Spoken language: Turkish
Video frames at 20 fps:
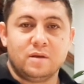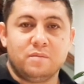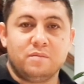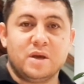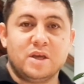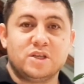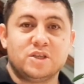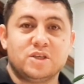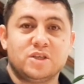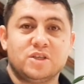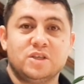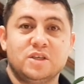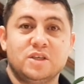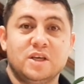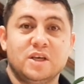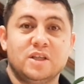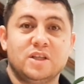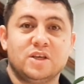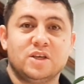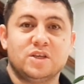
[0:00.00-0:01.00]
5 kişi
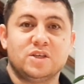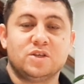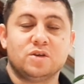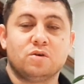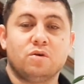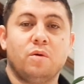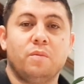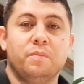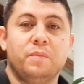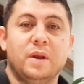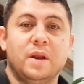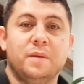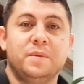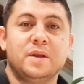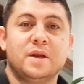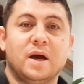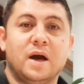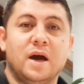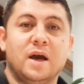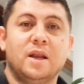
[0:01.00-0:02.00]
7 kişi komple
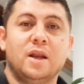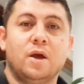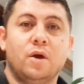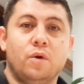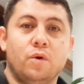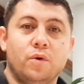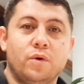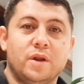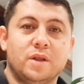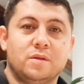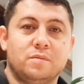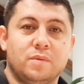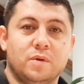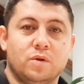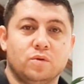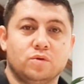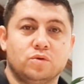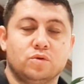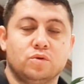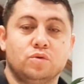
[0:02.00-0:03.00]
bir aile öğretmen
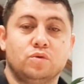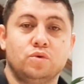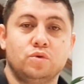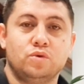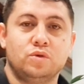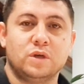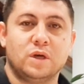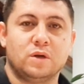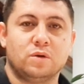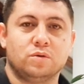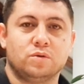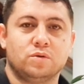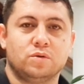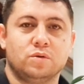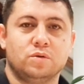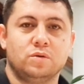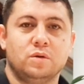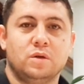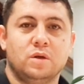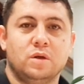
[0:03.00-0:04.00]
olsun tüccar olsun